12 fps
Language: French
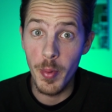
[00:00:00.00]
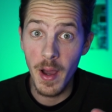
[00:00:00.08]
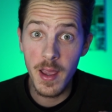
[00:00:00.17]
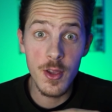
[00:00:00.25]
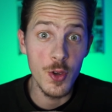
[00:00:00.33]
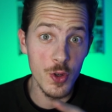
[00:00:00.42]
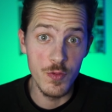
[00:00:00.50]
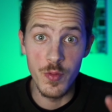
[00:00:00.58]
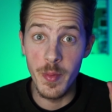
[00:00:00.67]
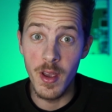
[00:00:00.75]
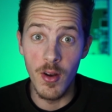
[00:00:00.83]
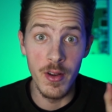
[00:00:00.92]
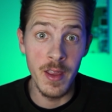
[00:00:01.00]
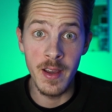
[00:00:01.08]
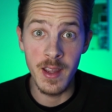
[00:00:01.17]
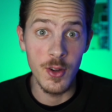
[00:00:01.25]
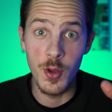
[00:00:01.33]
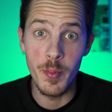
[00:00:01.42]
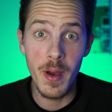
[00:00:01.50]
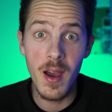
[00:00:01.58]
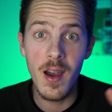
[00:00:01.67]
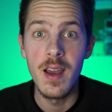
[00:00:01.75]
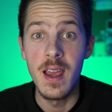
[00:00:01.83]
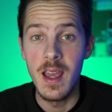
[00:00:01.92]
Paris, que je vous mets en lien quelque
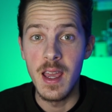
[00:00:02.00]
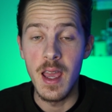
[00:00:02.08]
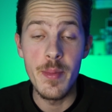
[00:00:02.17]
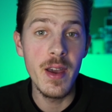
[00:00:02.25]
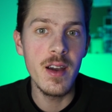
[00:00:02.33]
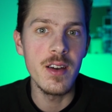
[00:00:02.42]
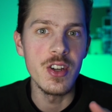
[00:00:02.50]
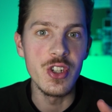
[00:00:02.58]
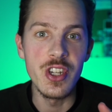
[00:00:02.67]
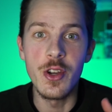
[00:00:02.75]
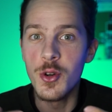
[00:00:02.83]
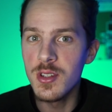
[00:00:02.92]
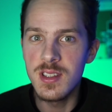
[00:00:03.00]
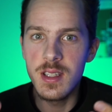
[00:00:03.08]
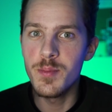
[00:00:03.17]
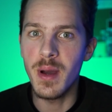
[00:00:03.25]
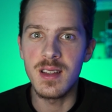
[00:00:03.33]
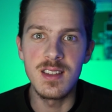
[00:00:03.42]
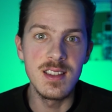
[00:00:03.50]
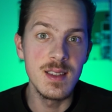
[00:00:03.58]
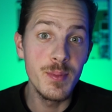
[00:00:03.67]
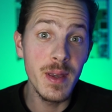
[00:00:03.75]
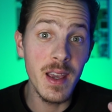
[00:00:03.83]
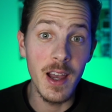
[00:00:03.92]
part, eh bien, j'ai aussi
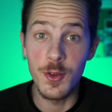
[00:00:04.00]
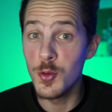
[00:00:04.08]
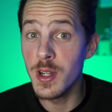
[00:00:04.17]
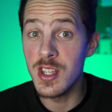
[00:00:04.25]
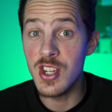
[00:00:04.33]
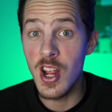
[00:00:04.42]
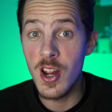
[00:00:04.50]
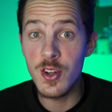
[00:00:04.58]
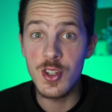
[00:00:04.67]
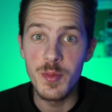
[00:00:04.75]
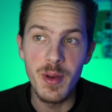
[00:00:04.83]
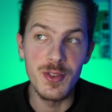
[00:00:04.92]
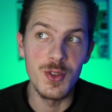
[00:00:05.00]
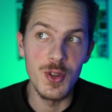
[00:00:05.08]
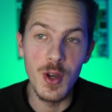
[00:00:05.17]
participé à tous les challenges, parce que